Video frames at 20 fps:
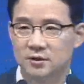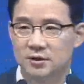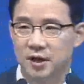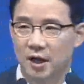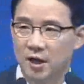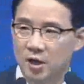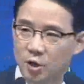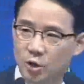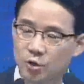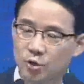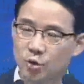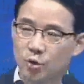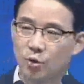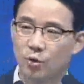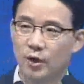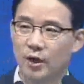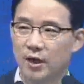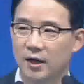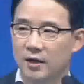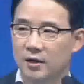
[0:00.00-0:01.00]

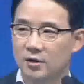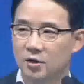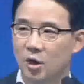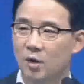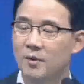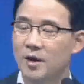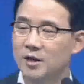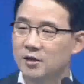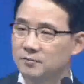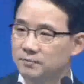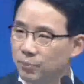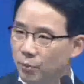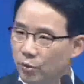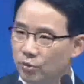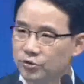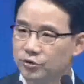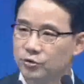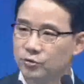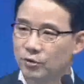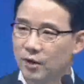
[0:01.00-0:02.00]
대형교회, 더 많은
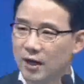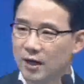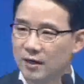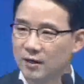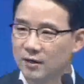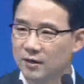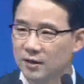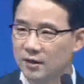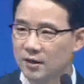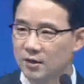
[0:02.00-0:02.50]
보수와